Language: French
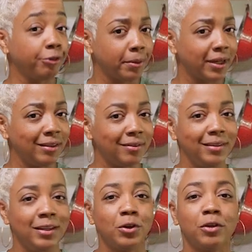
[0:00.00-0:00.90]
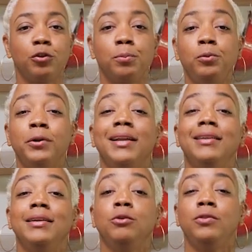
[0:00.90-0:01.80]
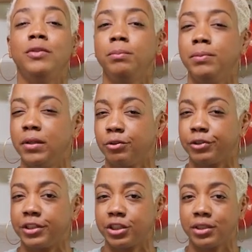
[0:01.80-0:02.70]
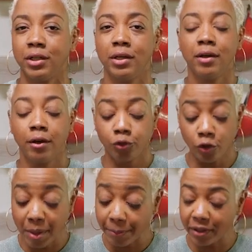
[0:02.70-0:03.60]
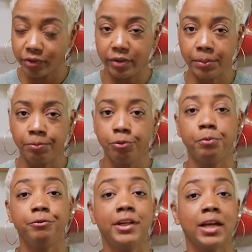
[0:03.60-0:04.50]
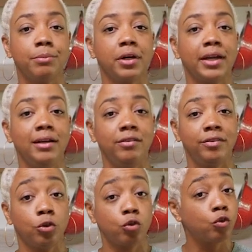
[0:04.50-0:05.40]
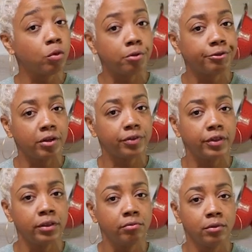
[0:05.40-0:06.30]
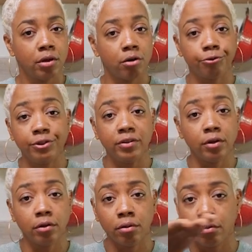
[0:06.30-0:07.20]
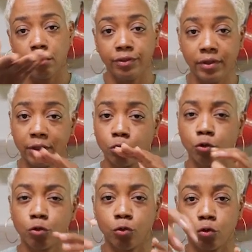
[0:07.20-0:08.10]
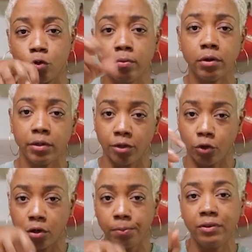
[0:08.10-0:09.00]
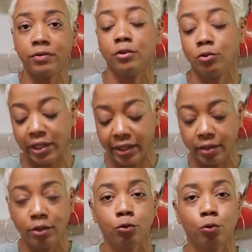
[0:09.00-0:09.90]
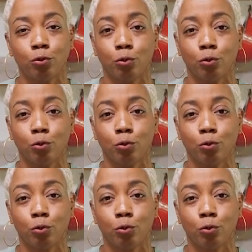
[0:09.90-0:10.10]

fin prêtes. Il ne reste plus qu'à les déguster bien fraîches. Sur le même principe, vous pouvez également réaliser un concombre farci en vidant un cylindre de concombre et en le remplissant de la garniture au